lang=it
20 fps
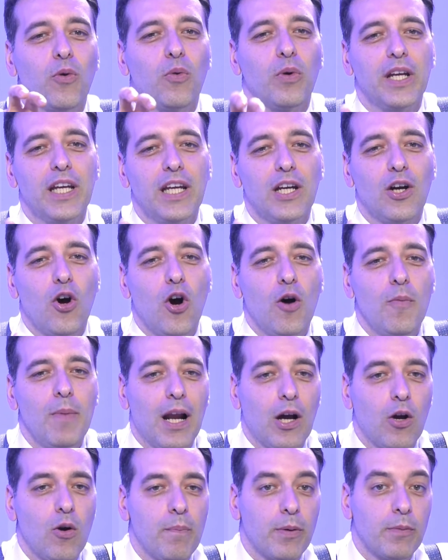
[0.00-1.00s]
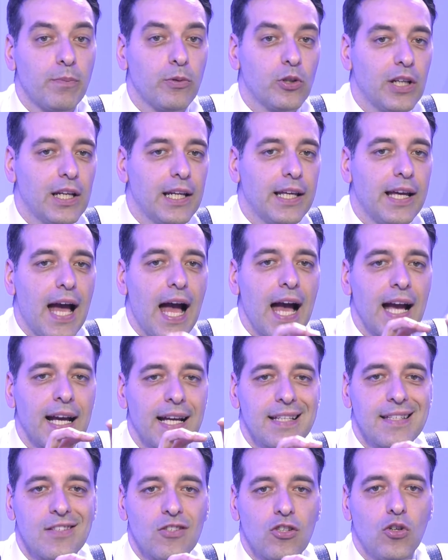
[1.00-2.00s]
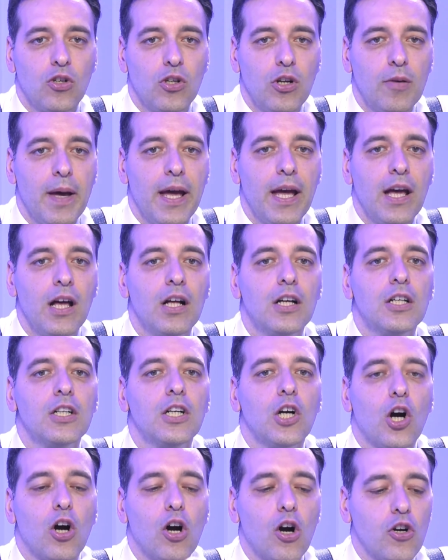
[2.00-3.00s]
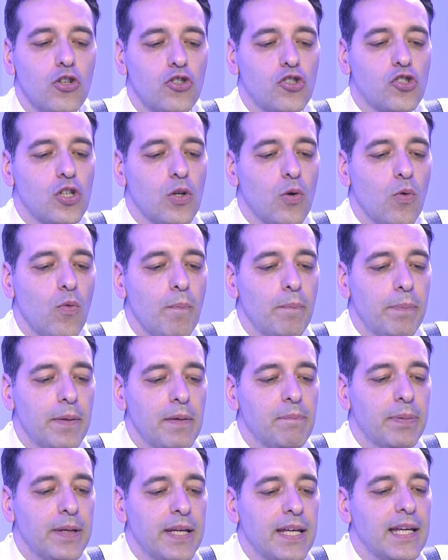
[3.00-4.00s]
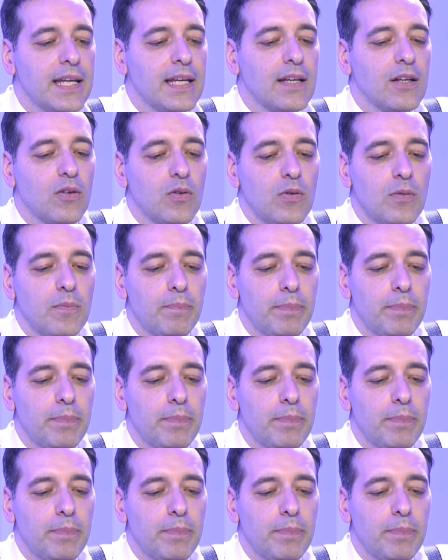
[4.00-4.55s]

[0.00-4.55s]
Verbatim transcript: qui o me la compro più di lì, anche se secondo me oggi un PPI, un